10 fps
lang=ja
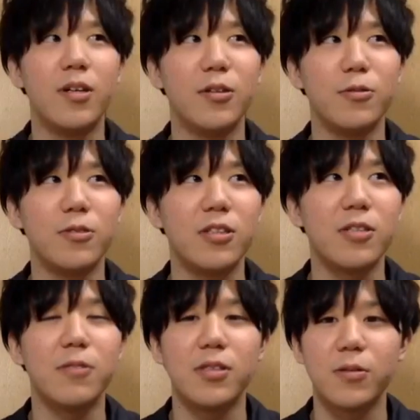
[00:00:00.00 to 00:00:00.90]
の、
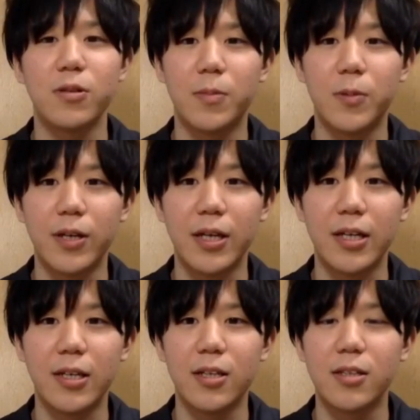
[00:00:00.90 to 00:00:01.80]
デザフェスとかも延
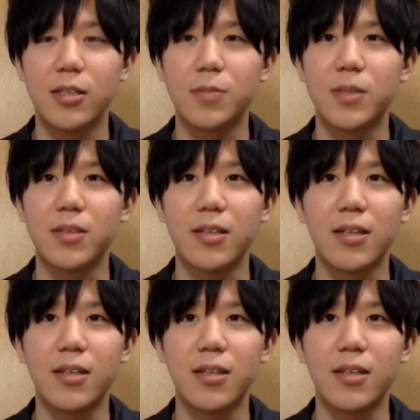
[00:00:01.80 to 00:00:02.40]
期になってしまって、そう